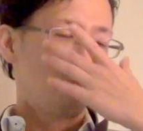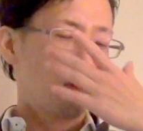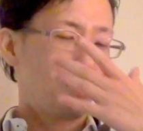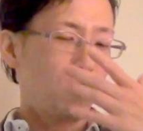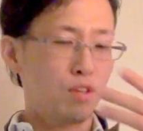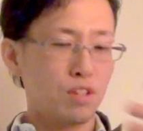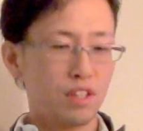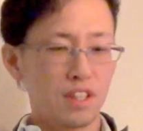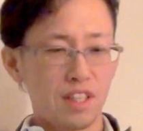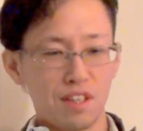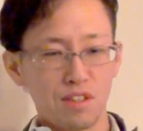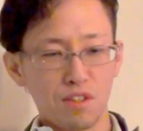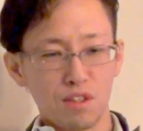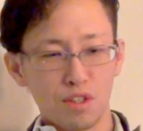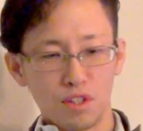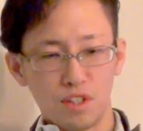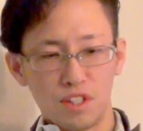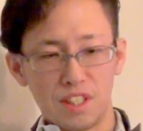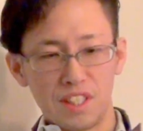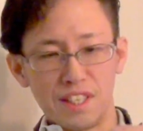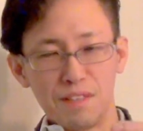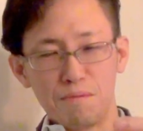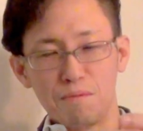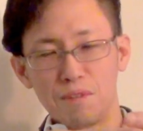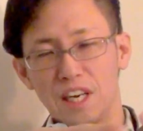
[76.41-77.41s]

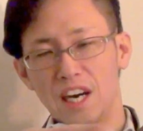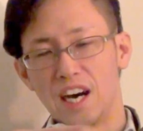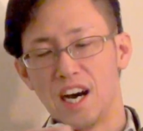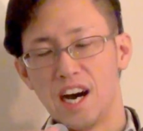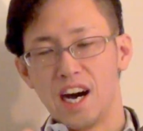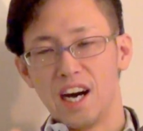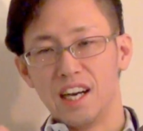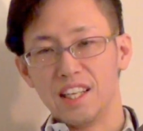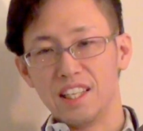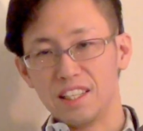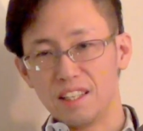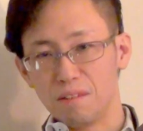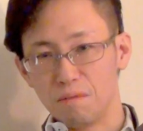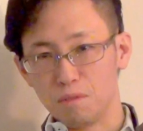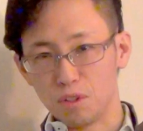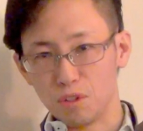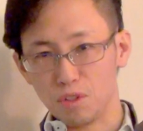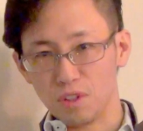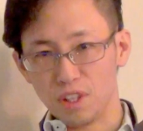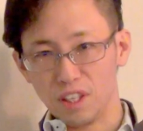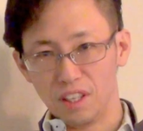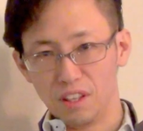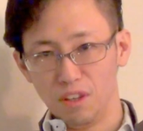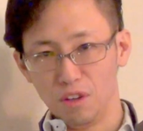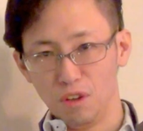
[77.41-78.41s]
コンシェルジュチームが、あなたも
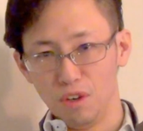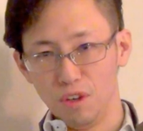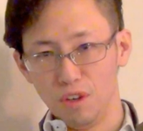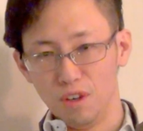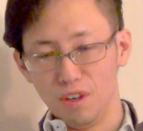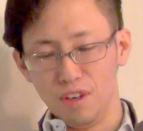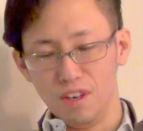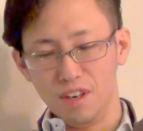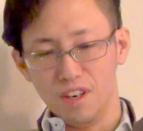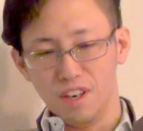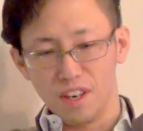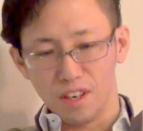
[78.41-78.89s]
そうだけど、